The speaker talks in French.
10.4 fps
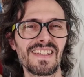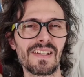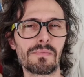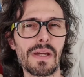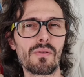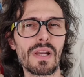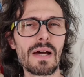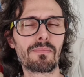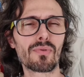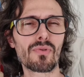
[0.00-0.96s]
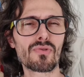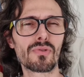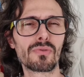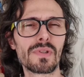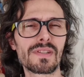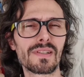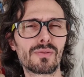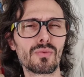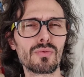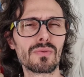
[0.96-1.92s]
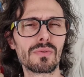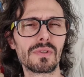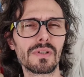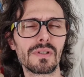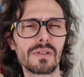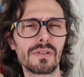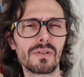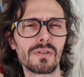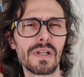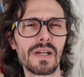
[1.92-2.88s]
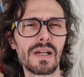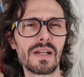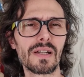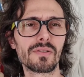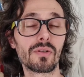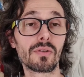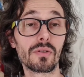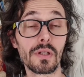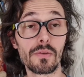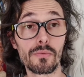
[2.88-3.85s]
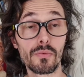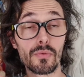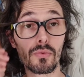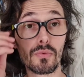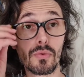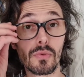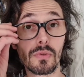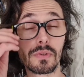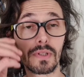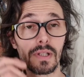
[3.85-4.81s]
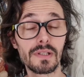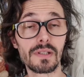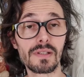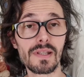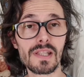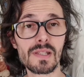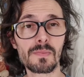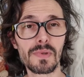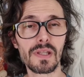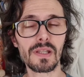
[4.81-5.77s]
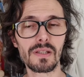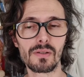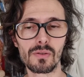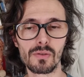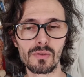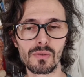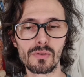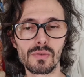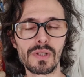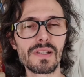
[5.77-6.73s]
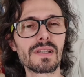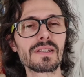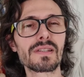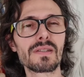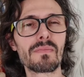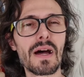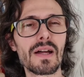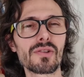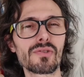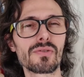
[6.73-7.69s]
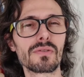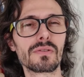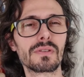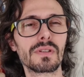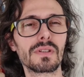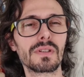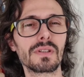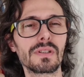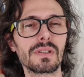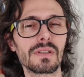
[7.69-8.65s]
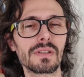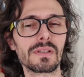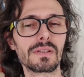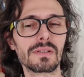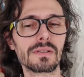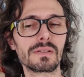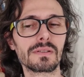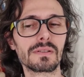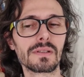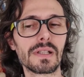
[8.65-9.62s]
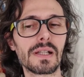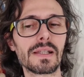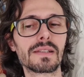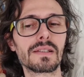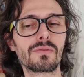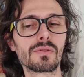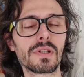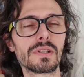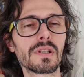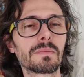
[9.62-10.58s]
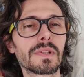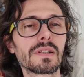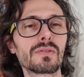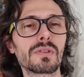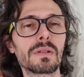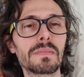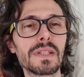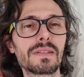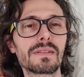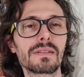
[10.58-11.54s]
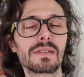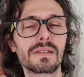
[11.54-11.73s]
Eh ben voilà, pour aujourd'hui c'est tout. Euh, on a donc on a vu euh, quelques aspects, euh, quelques images relatives aux interprétations des mythes,